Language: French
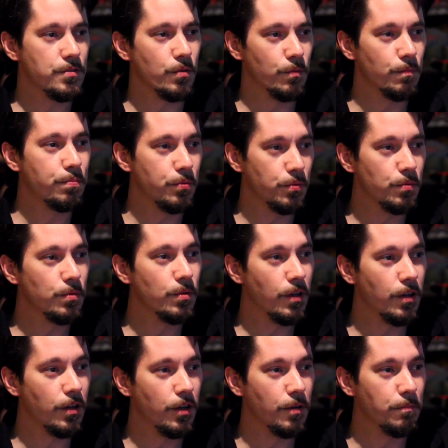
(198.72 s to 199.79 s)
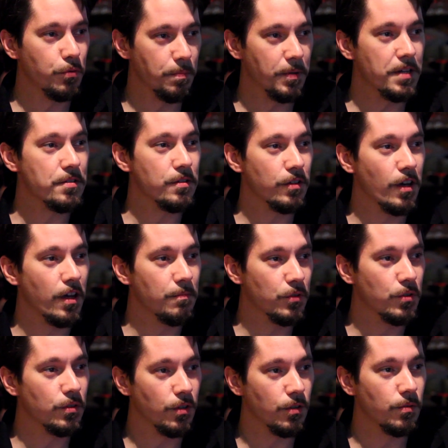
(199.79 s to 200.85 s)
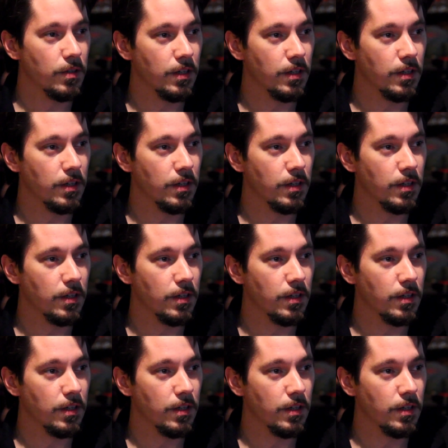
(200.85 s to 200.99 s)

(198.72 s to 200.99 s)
sont plus, euh, plus présents quand même que dans le